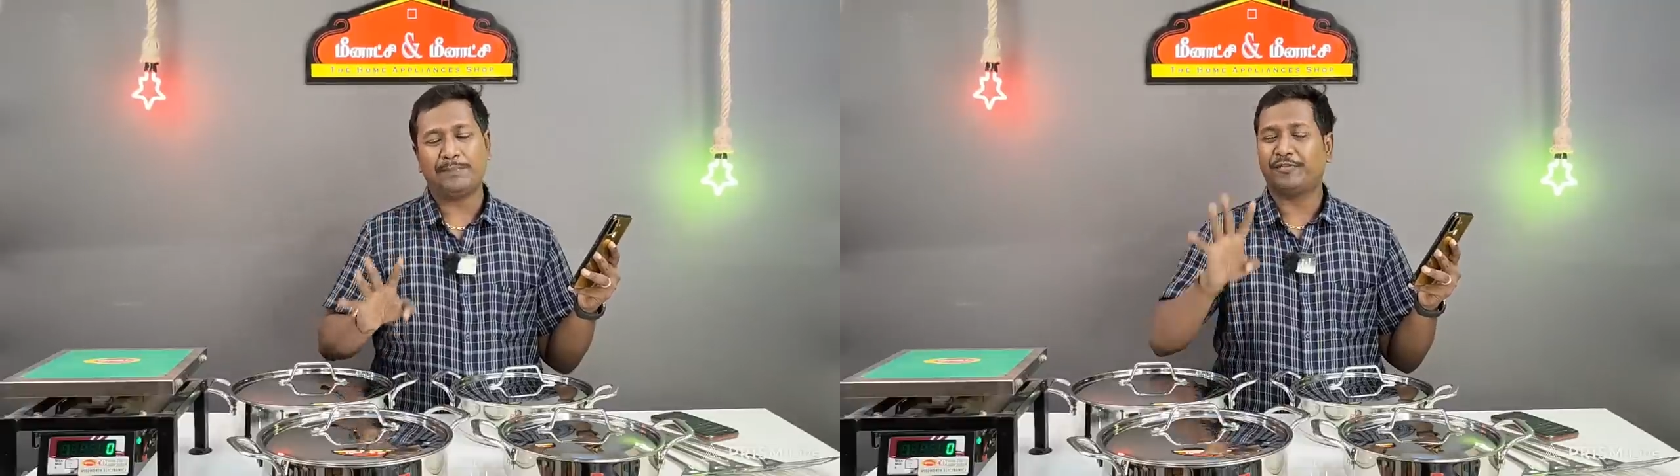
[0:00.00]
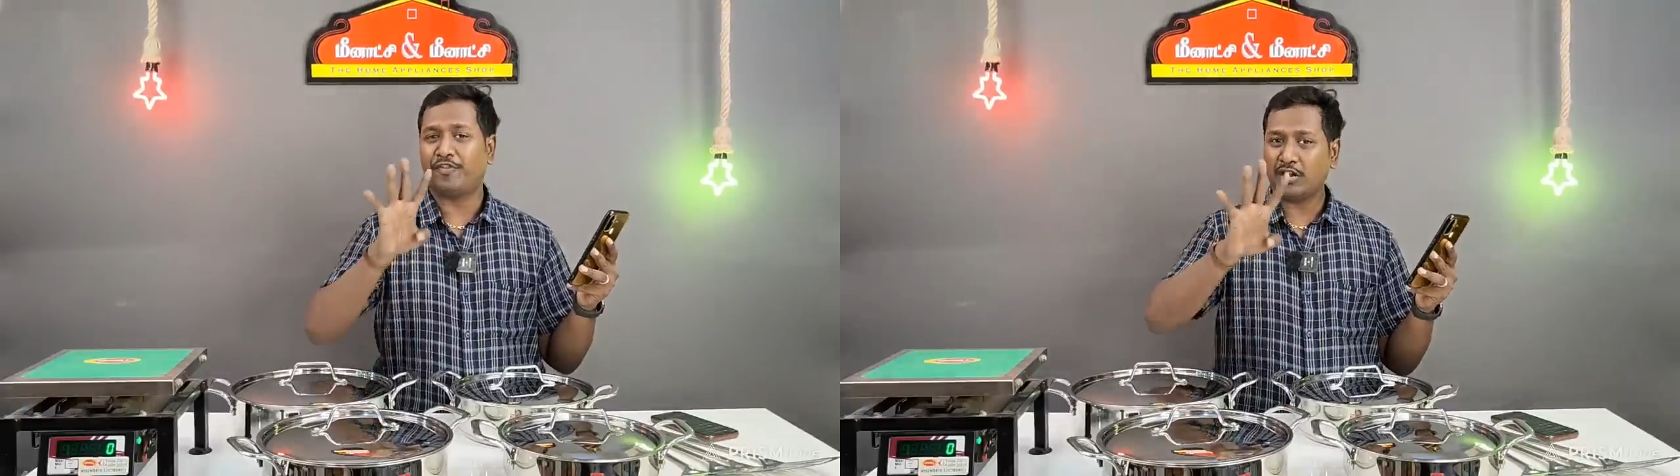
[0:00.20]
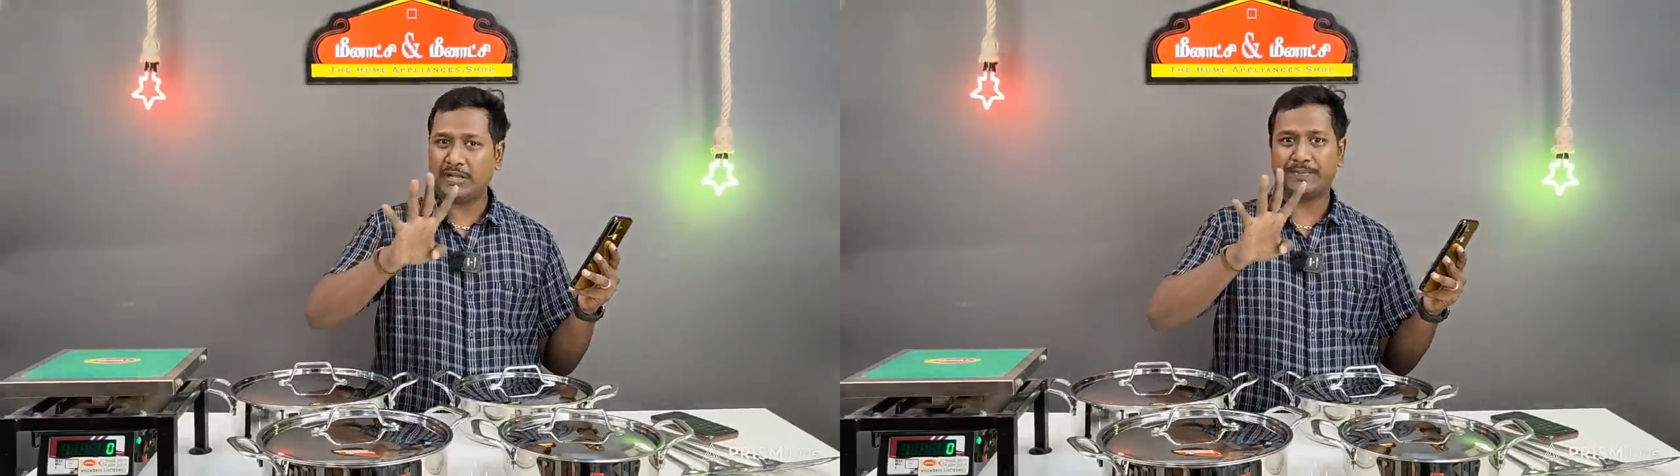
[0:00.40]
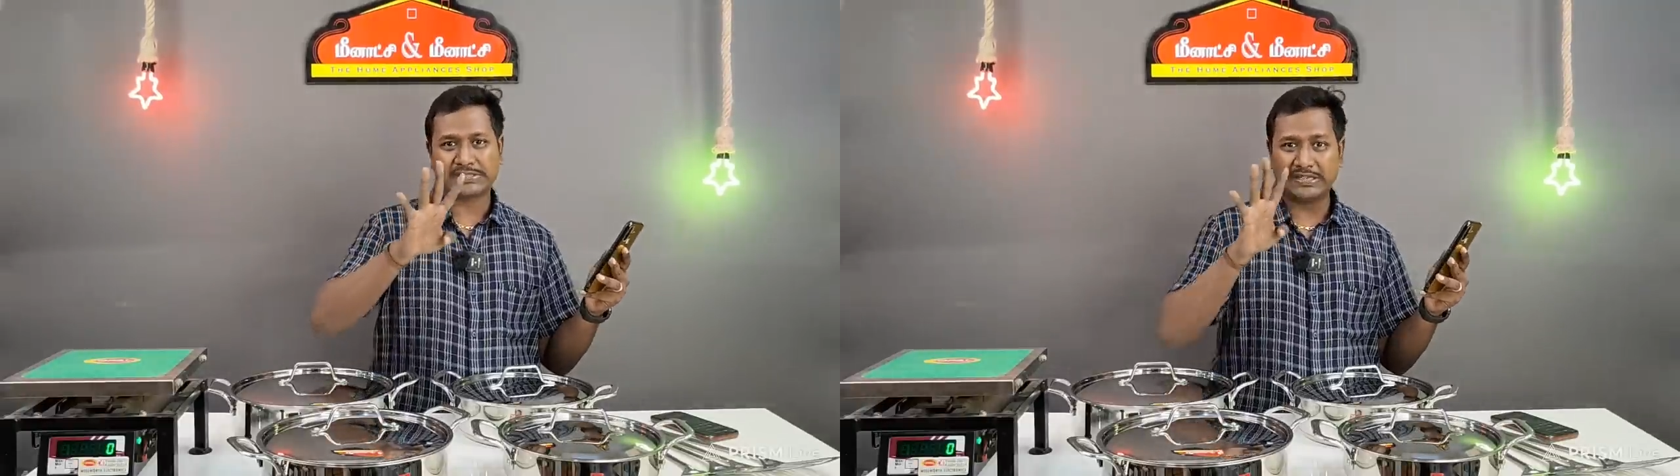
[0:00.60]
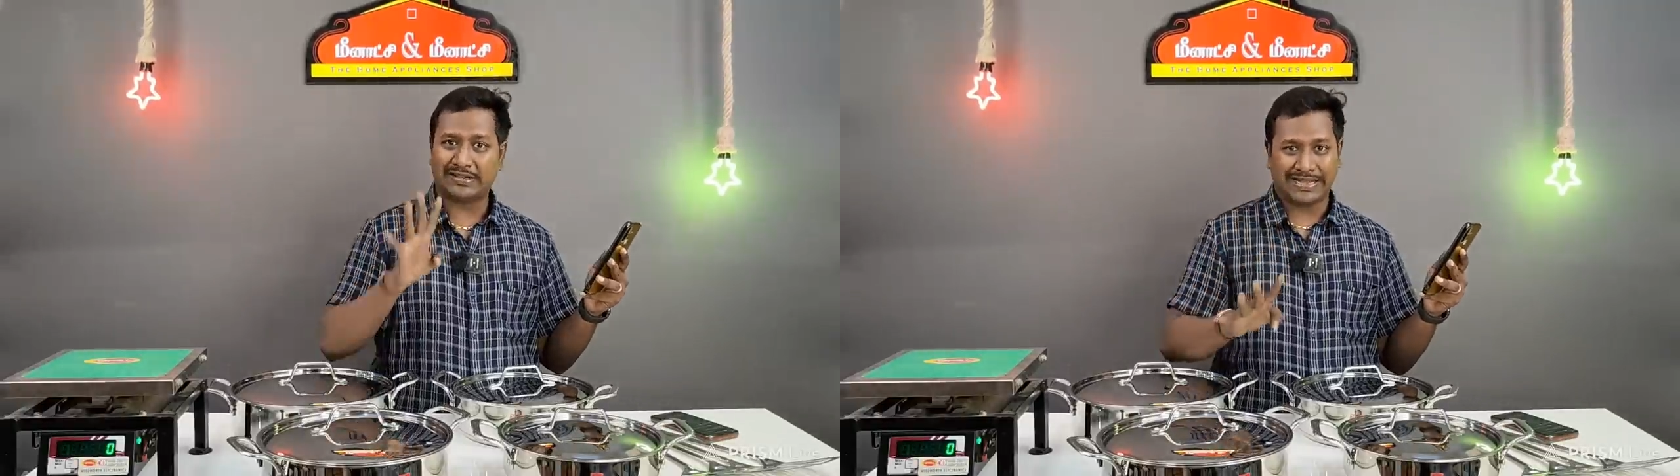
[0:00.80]
இப்போ ஃபார்ட்டி
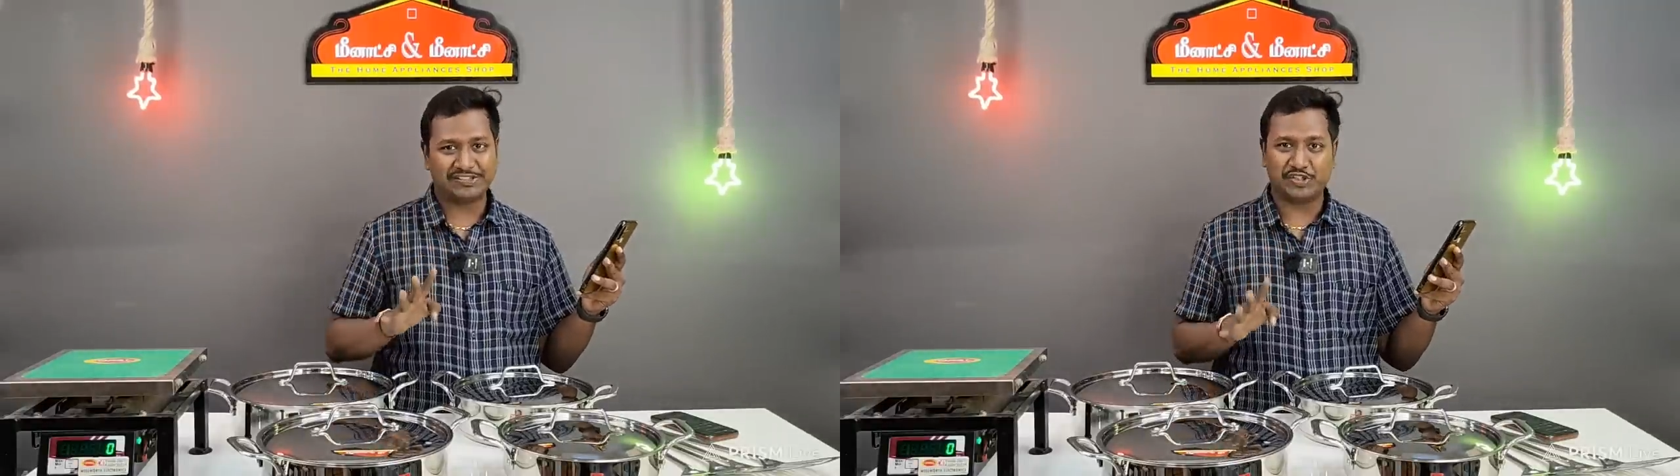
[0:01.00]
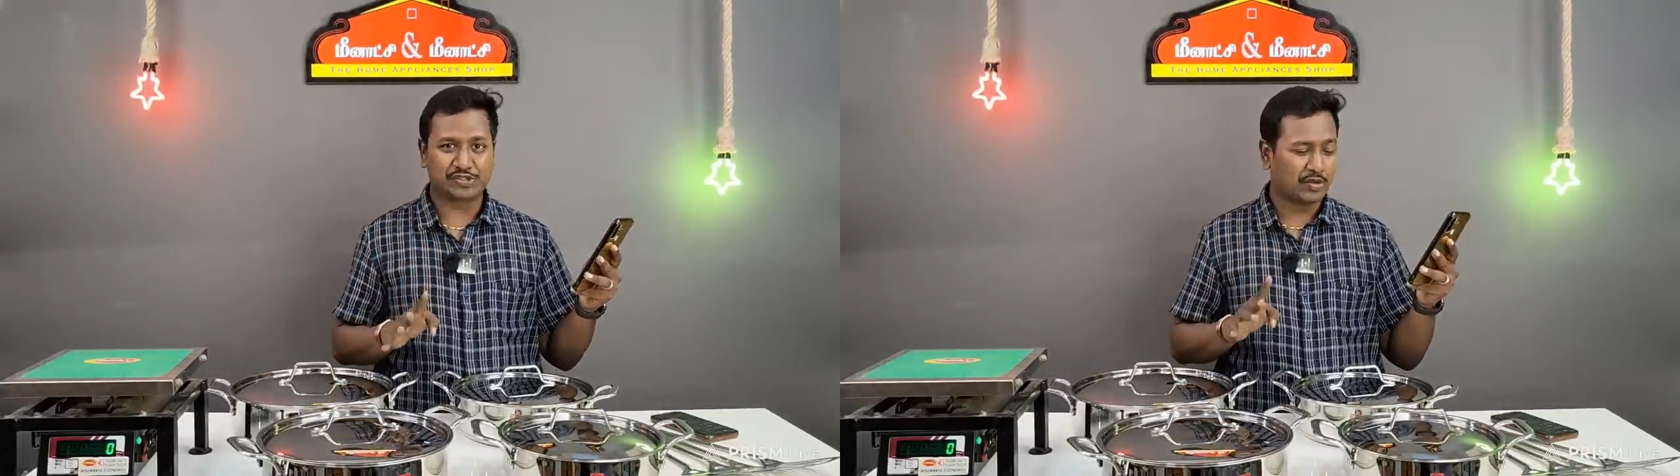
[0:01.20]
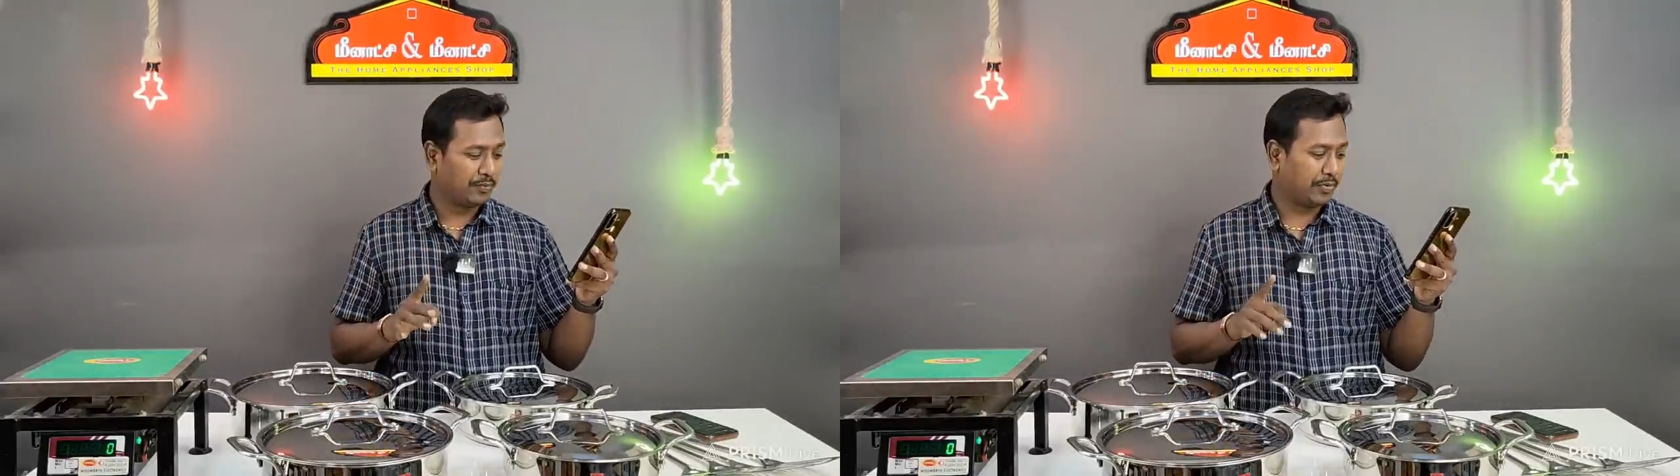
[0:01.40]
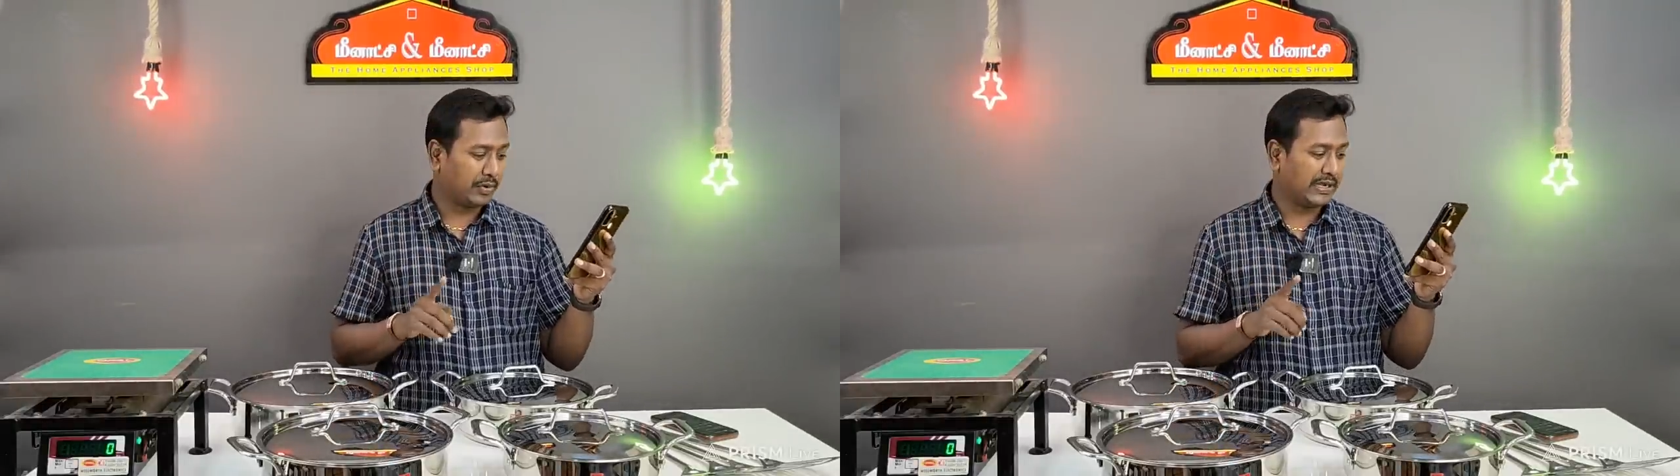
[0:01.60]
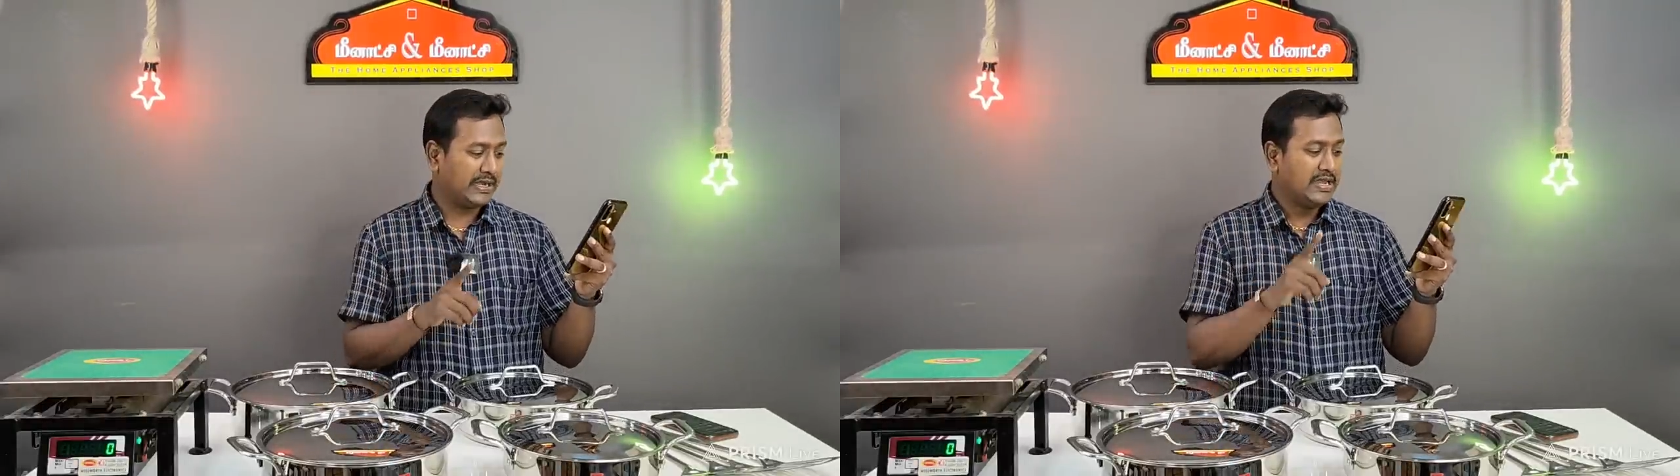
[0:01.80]
பர்சன்ட் கேஷ் டிஸ்கவுண்ட்
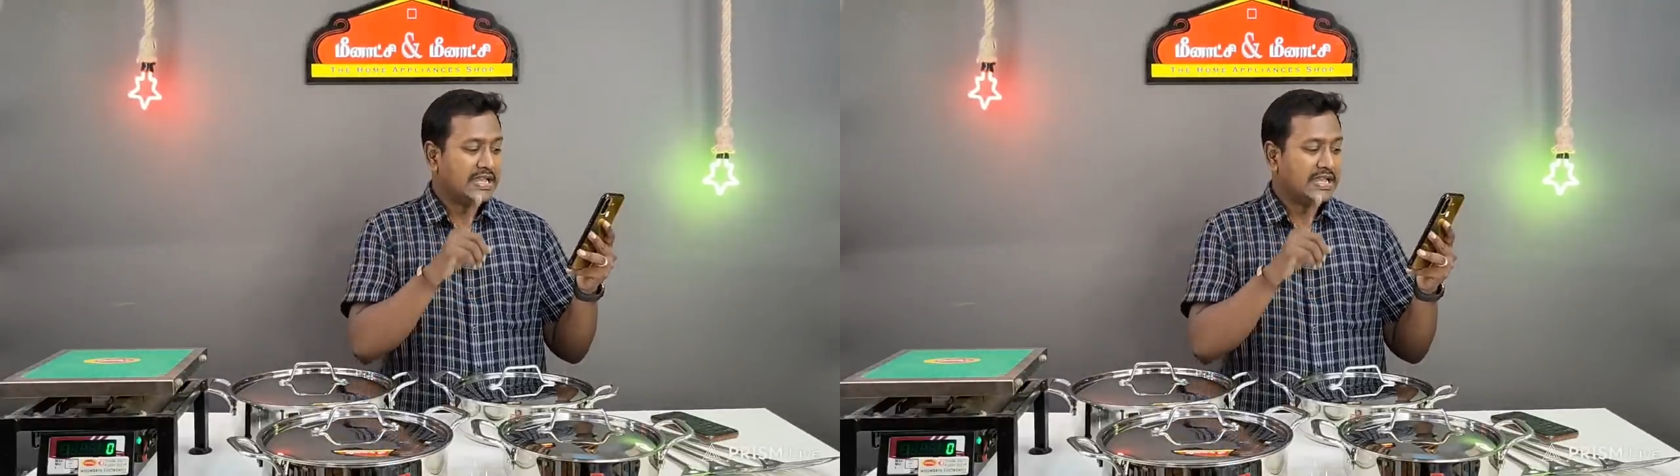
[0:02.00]
போக